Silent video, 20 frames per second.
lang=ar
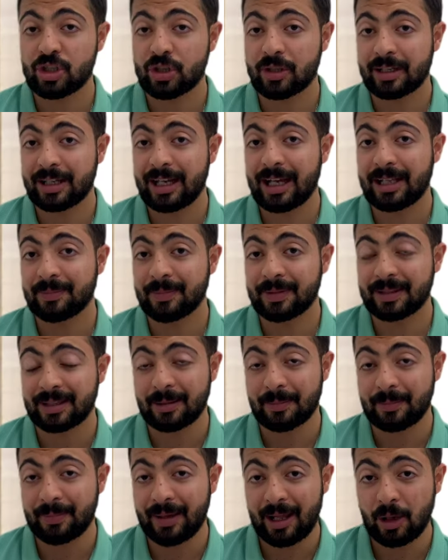شركات
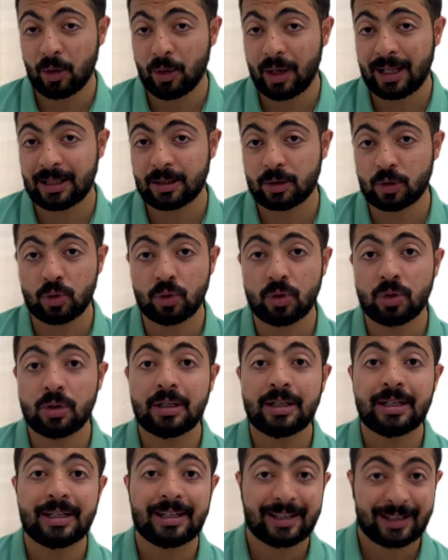مثل بالو التو
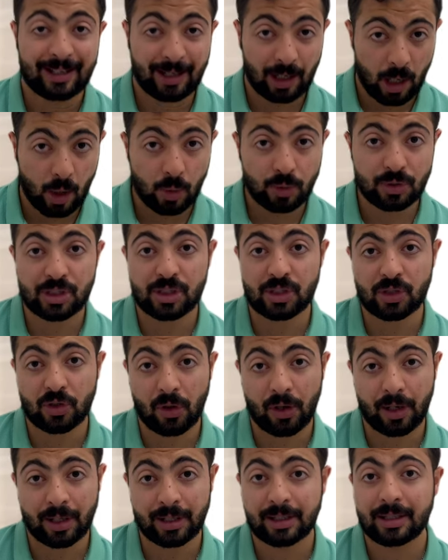كراود
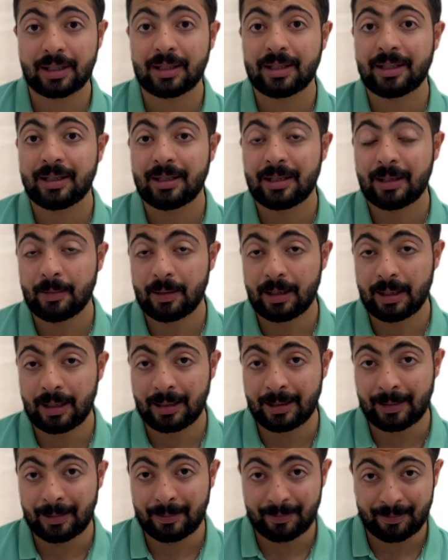سترايك
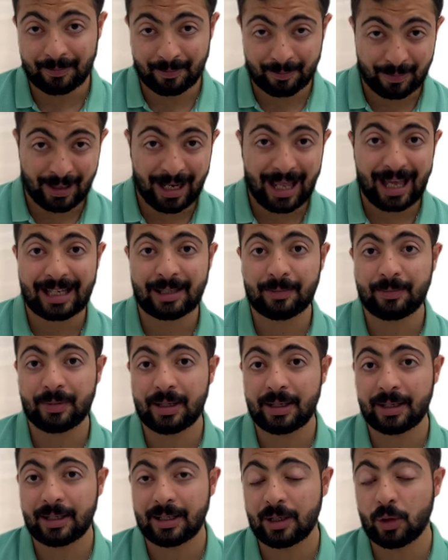بلاك
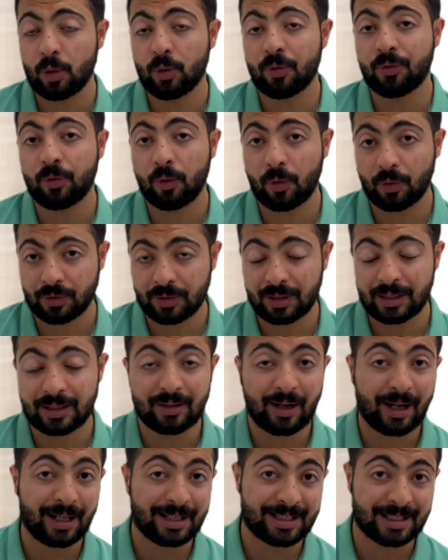بيري
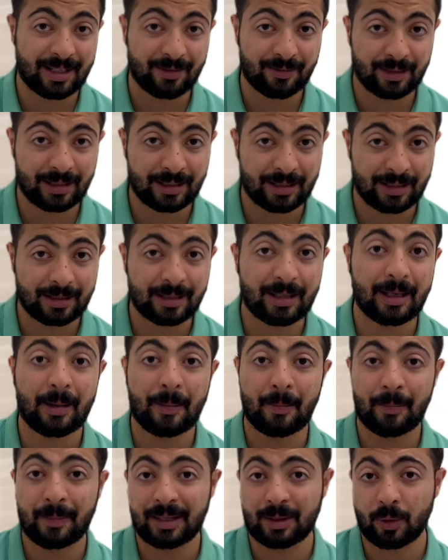وفورتنيت راح تستفيد
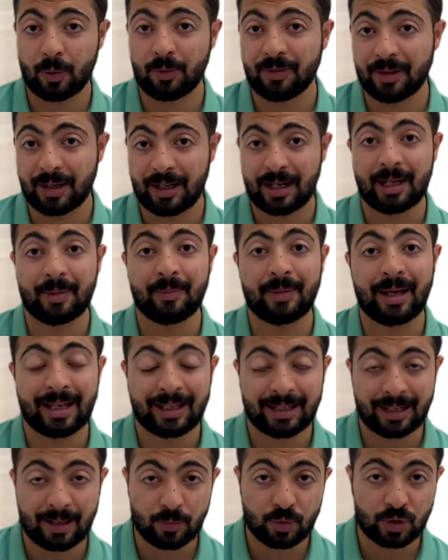من توفير
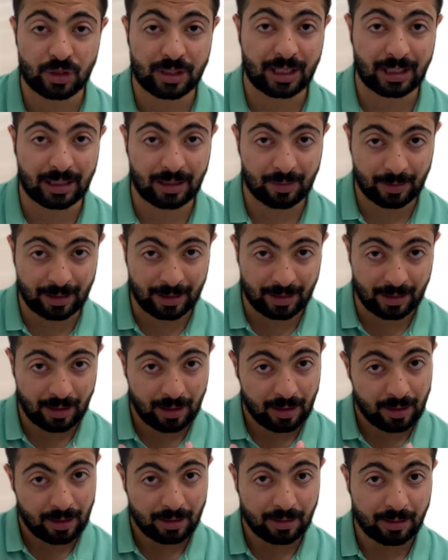الحمايه للمستخدمين
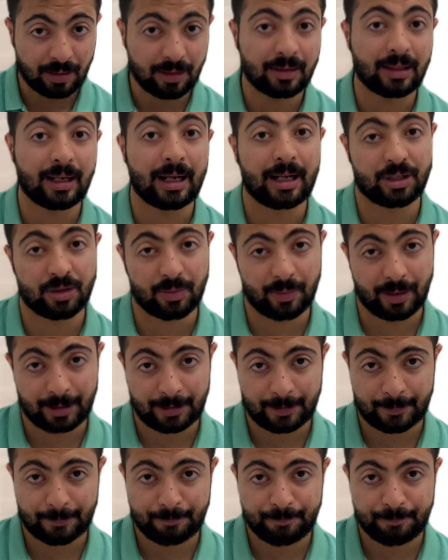ضد الهجمات